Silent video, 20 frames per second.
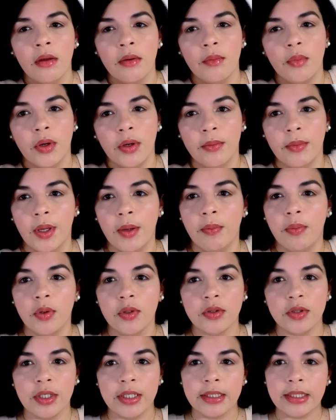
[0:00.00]
Pues mi
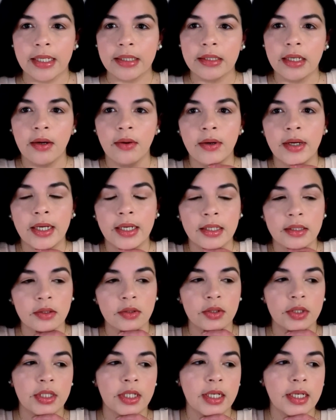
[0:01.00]
esposo está trabajando,
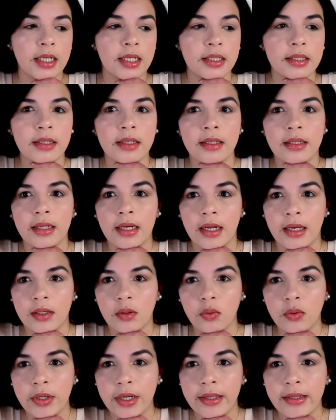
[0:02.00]
chicas, desde la
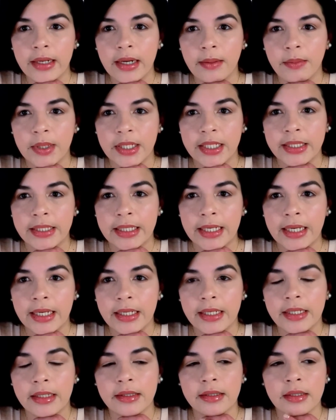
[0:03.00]
una de la
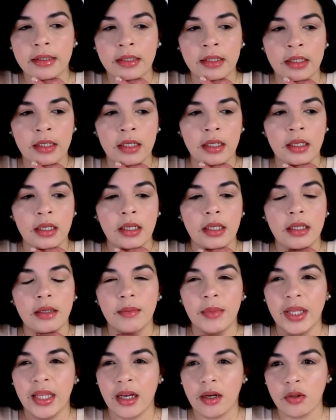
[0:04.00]
mañana y me
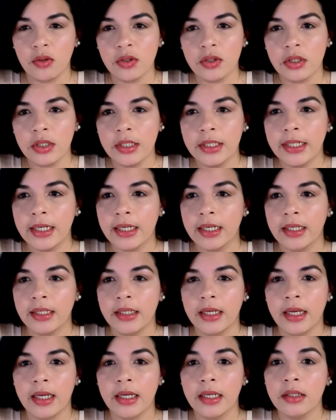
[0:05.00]
da cosita que
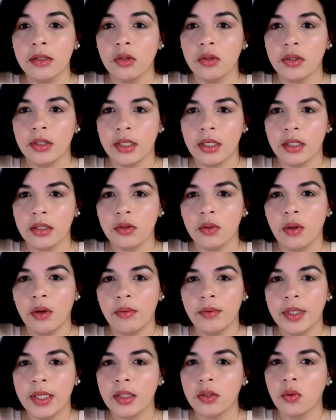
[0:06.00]
llegue y no tenga
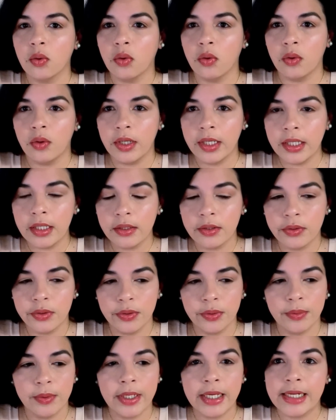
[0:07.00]
todavía todo listo.
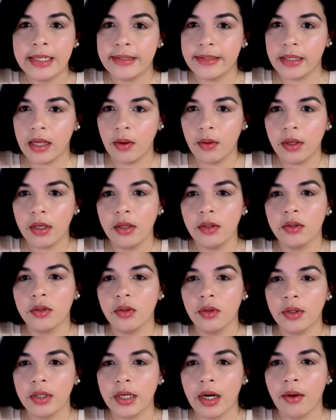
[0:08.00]
Él sabe que yo
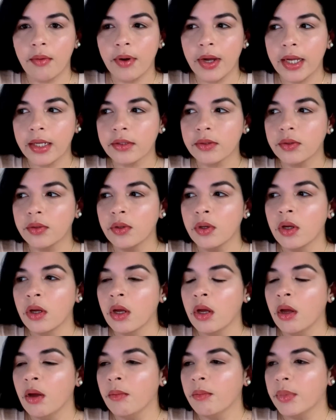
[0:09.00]
estoy grabando,
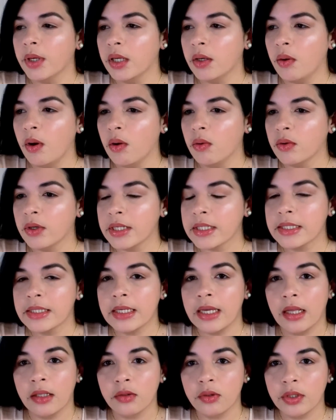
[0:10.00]
pero aún así
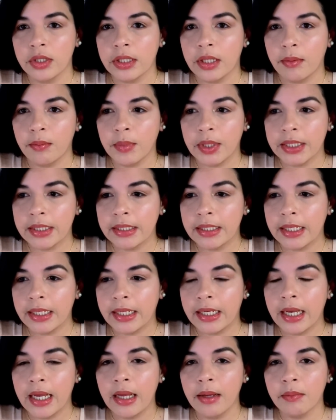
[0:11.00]
Anthony también
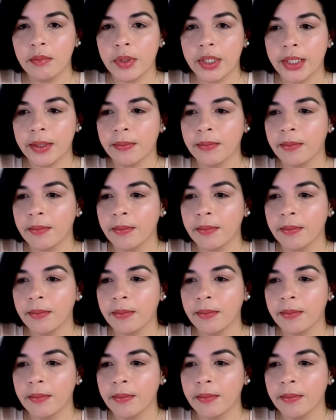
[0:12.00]
tiene hambre.